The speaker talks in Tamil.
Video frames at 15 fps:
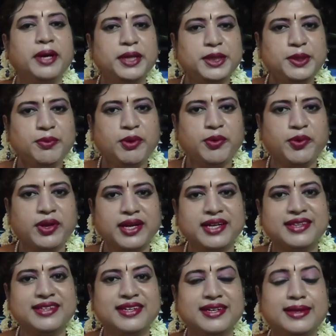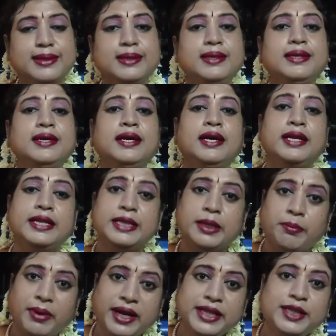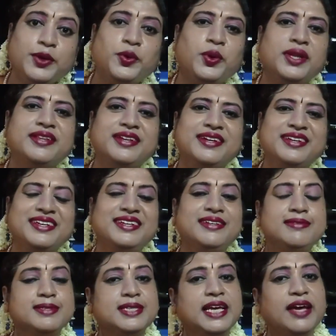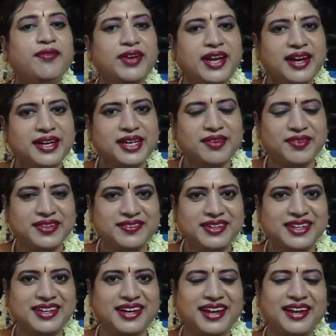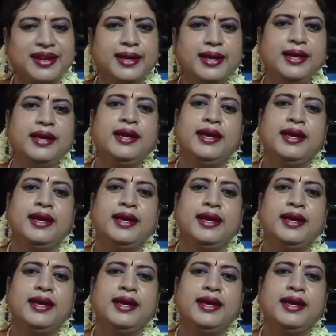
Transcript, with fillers: மருத்துவ உலகத்திற்கு இந்த மனித குலத்திற்கு சேவையாற்ற வந்திருக்கிறாங்க